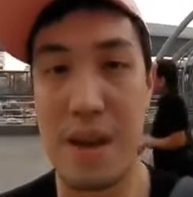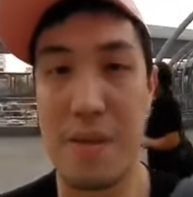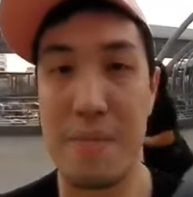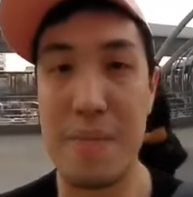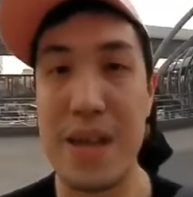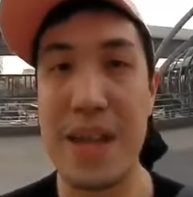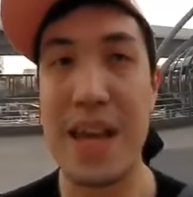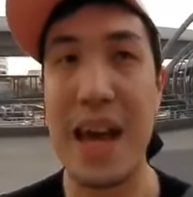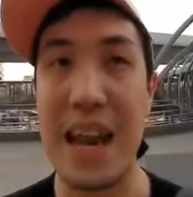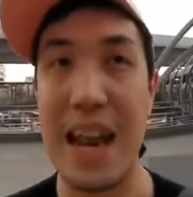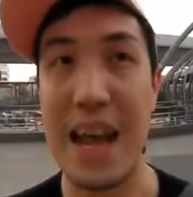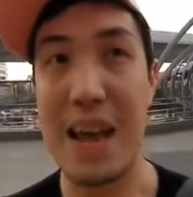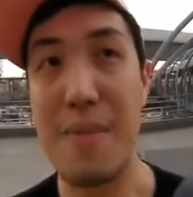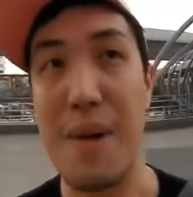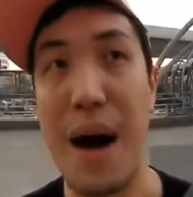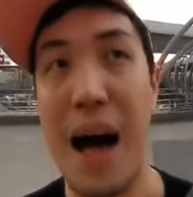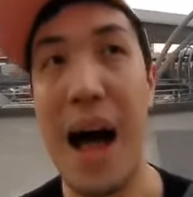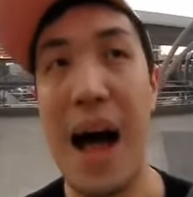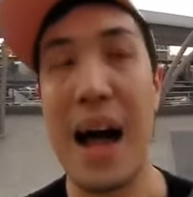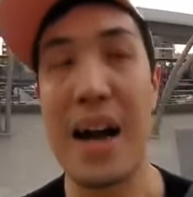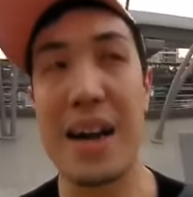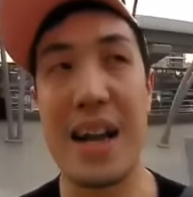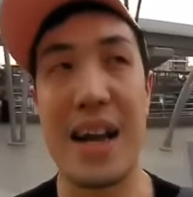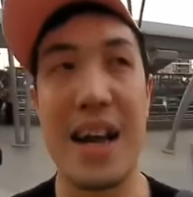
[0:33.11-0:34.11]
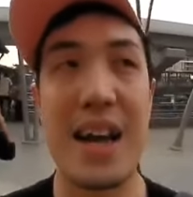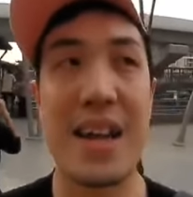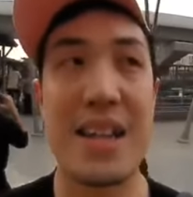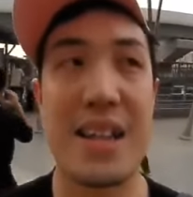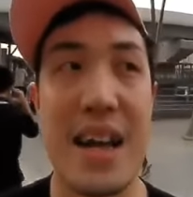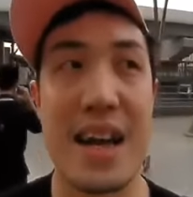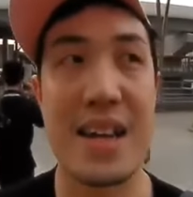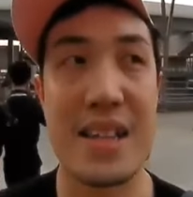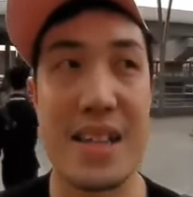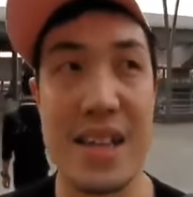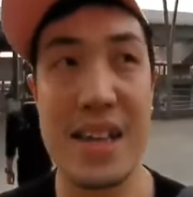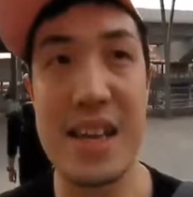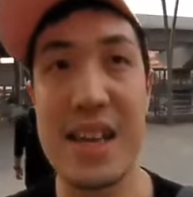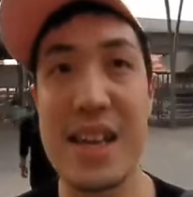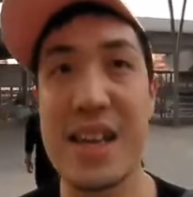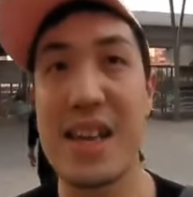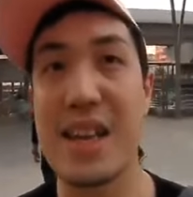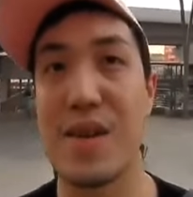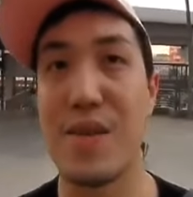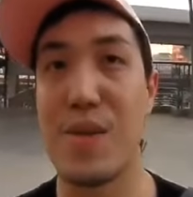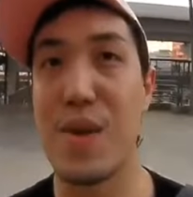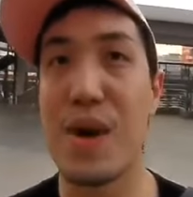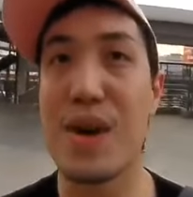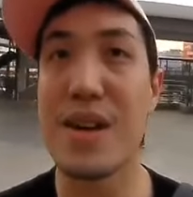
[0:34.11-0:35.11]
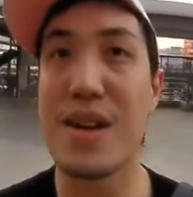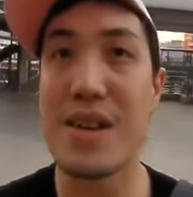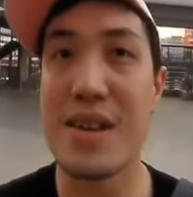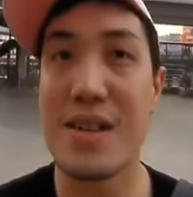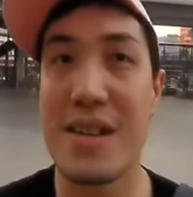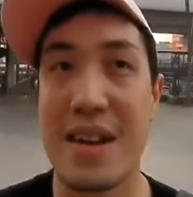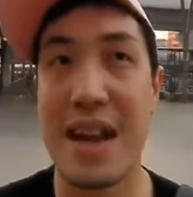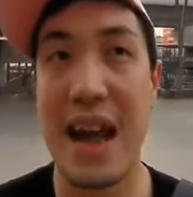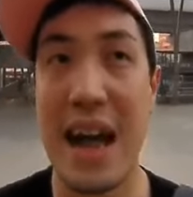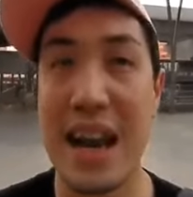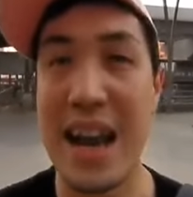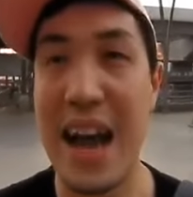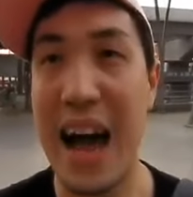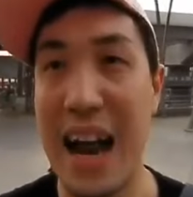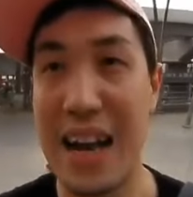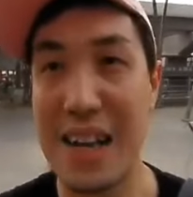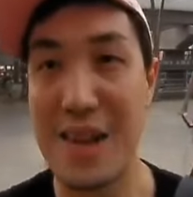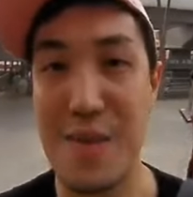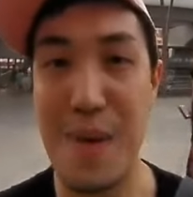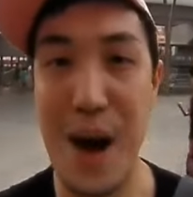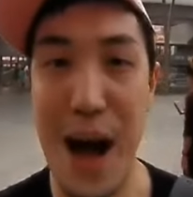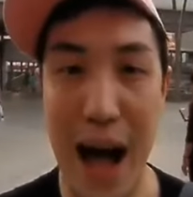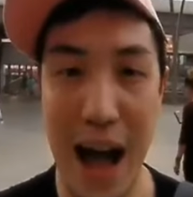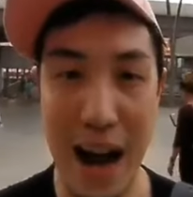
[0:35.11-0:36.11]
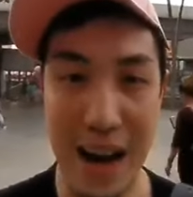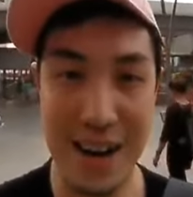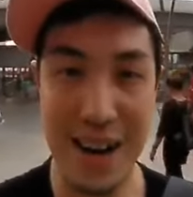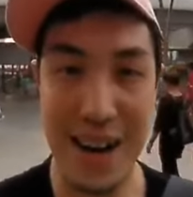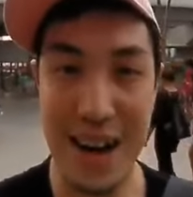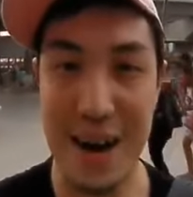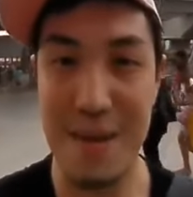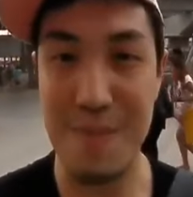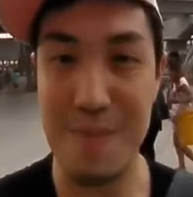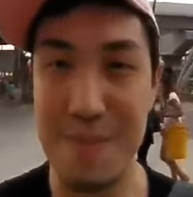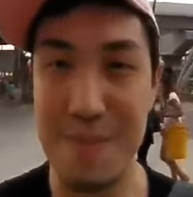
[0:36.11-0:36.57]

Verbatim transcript: มีอะไรบ้างนะจากที่รู้ก็คือร้านอาหารเยอะมากนะครับ